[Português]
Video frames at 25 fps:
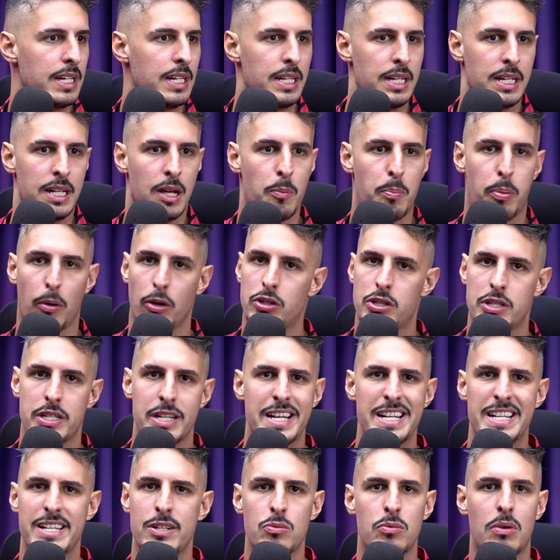eu posso
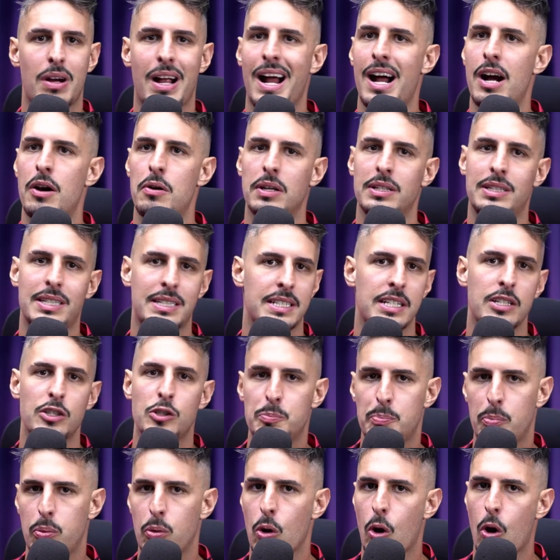dirigir um carro a 300
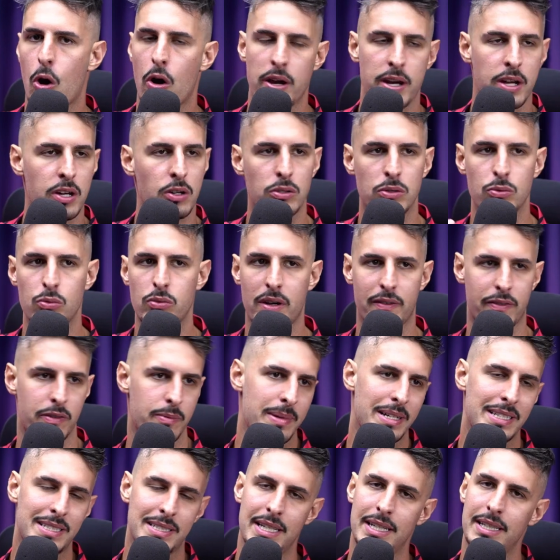por hora e eu nunca vou
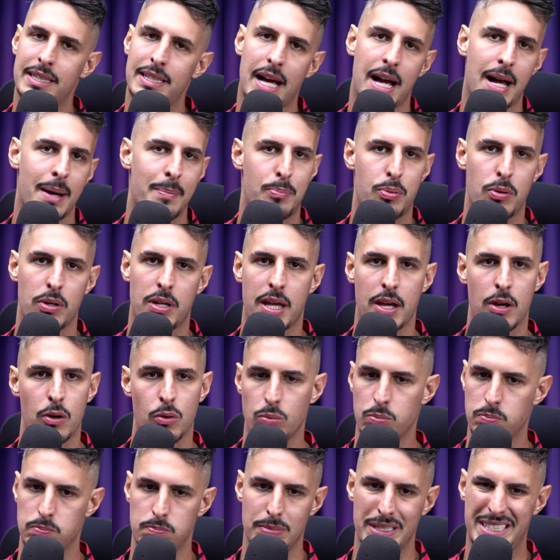me acidentar porque
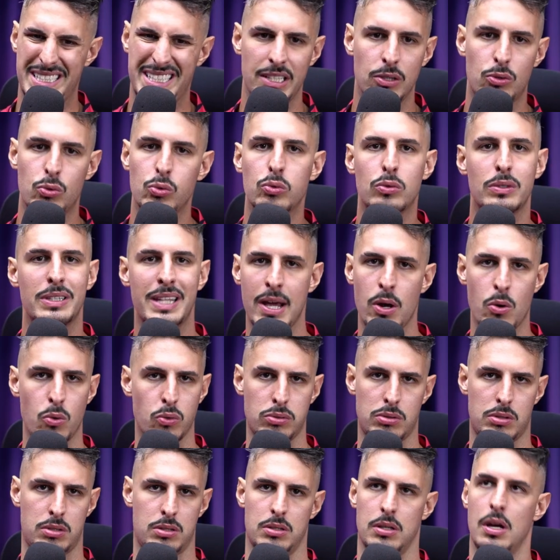eu me sinto
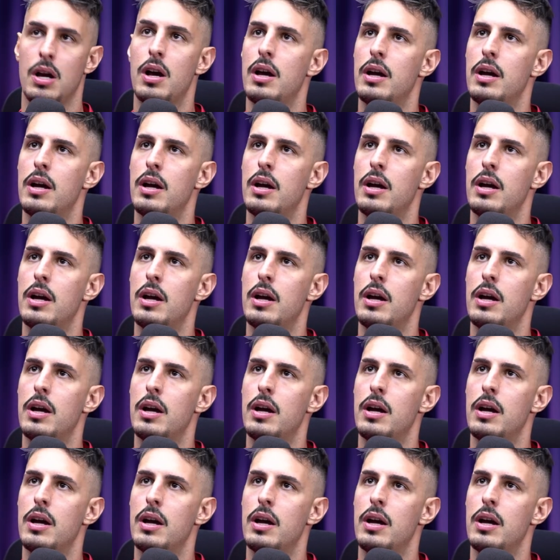Deus.